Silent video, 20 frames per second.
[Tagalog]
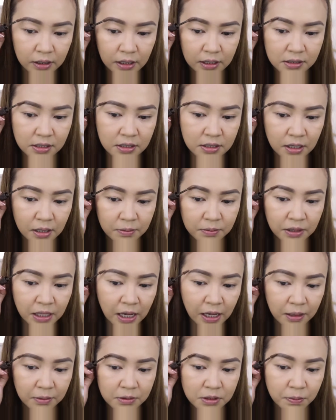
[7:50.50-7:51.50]
Kasi
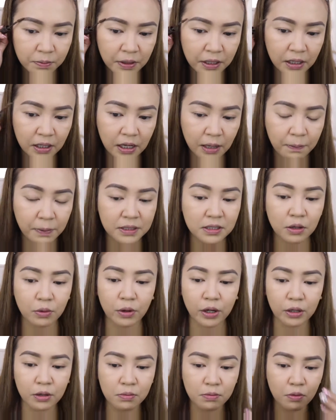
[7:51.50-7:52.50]
sometimes, pagka
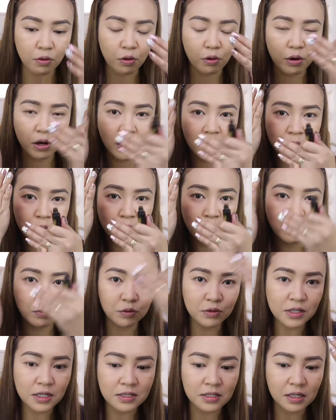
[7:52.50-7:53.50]
pasaway yung buhok, alam niyo
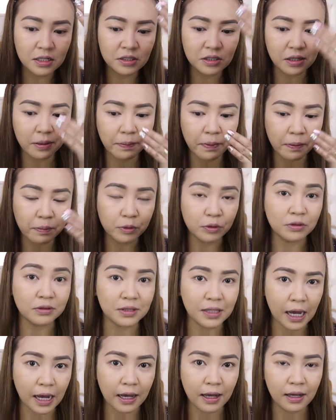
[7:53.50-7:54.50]
yung kung saan, saan siya
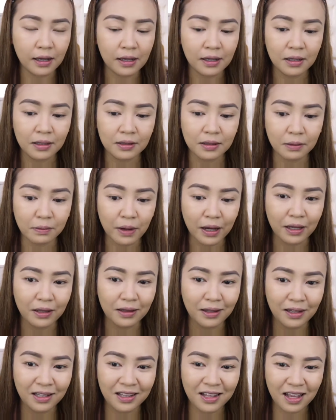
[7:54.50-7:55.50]
papunta. ba diba?
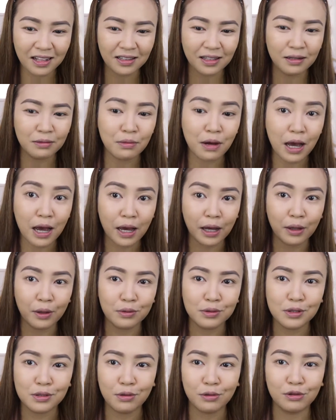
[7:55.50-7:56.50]
Hindi natin
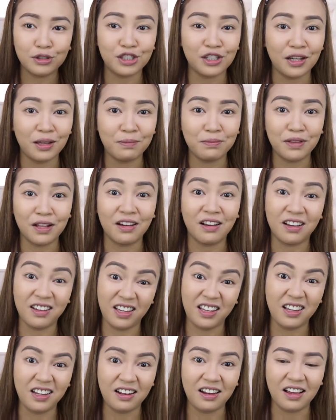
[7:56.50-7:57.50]
maayos yung shape
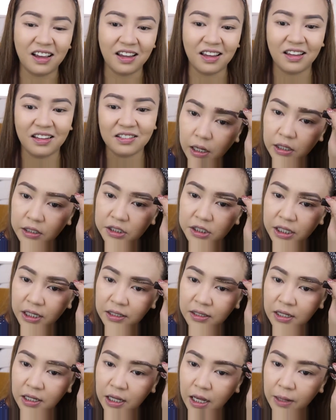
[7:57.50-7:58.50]
ng kilay. Ang
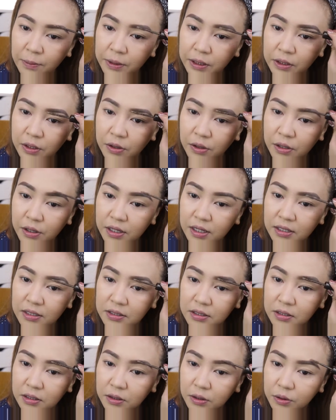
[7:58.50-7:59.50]
shade na gamit ko
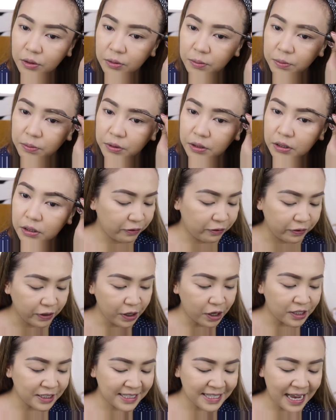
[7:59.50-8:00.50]
is taupe.
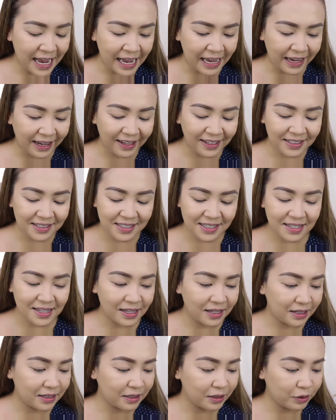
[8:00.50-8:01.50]
Moving on sa eyes
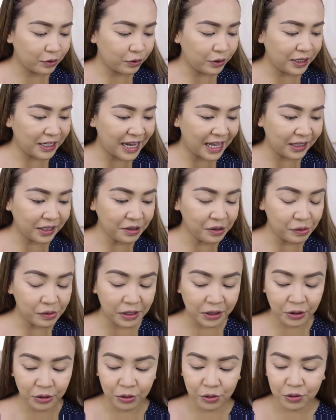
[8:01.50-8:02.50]
kunin natin
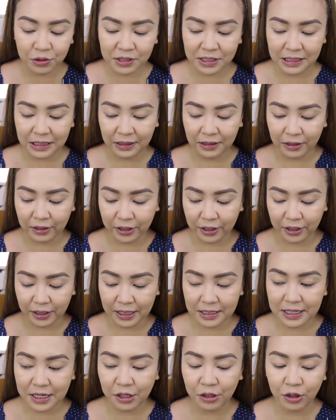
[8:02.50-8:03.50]
ulit yung concealer
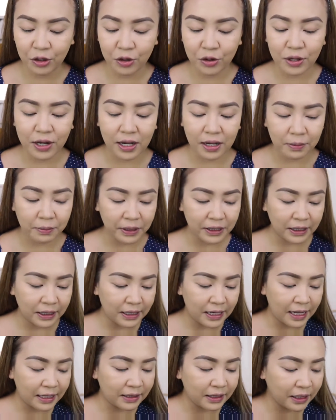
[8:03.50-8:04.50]
kasi yun yung
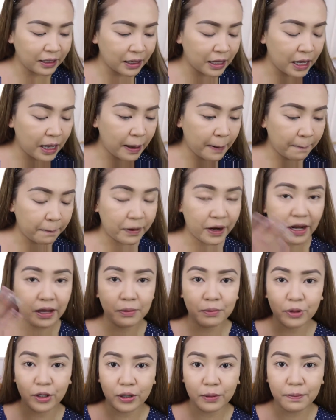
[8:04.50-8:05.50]
gagamitan nating
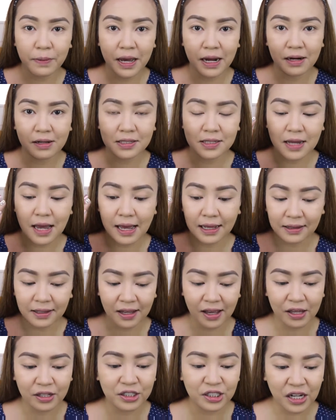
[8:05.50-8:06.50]
primer para sa
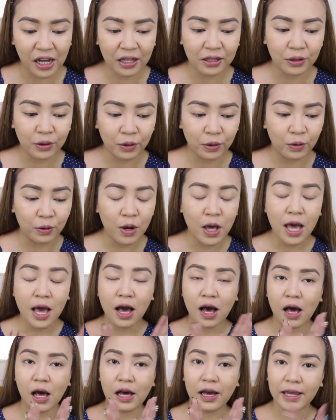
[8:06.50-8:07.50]
ating eyeshadow.
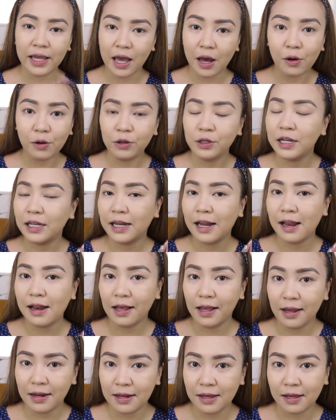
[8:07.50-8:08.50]
Uh, kaya ako
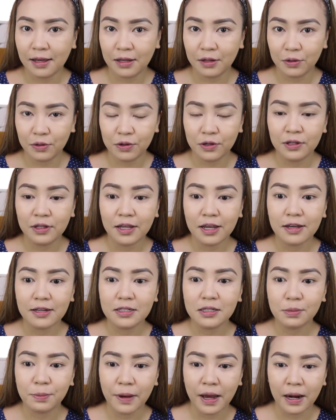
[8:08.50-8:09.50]
naglalagay ng ganun
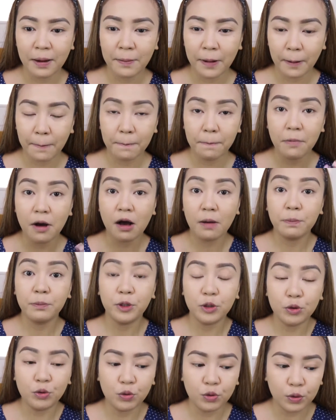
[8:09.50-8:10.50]
is para mag-pop
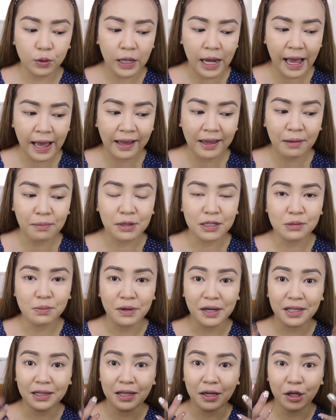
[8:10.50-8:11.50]
yung kulay, mas
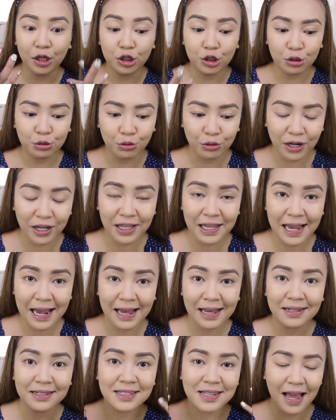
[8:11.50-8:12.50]
maganda yung itsura
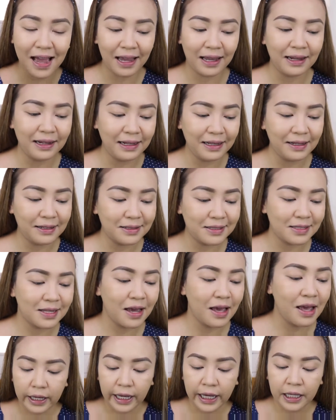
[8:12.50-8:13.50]
niya sa eyelids,
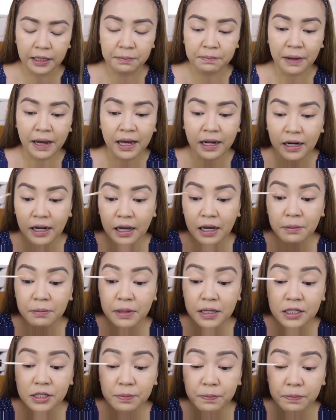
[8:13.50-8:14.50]
and para
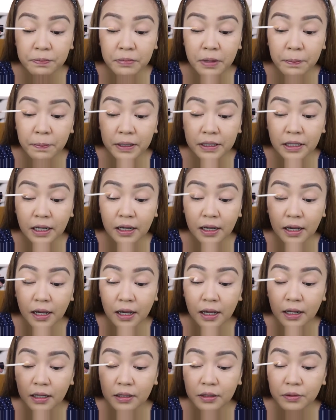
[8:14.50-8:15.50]
mas
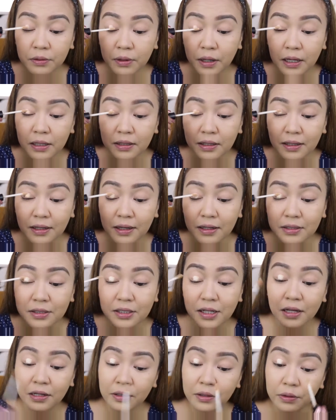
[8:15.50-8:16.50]
mapatagal yung ating
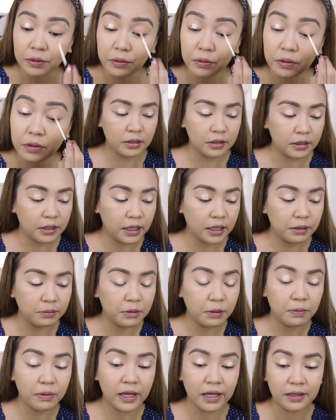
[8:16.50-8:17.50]
eyeshadow.
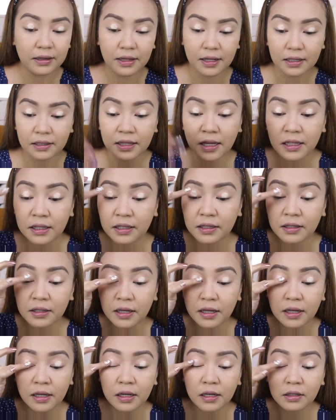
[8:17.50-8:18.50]
Then, be-blend lang natin
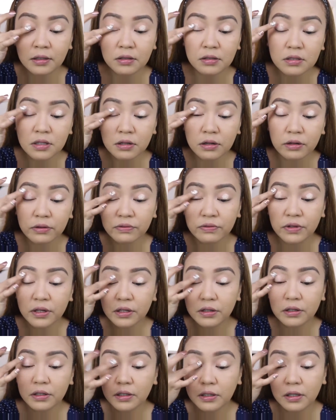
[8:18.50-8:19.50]
yan using our
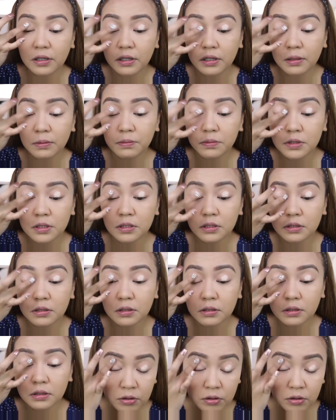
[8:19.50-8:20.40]
fingertips.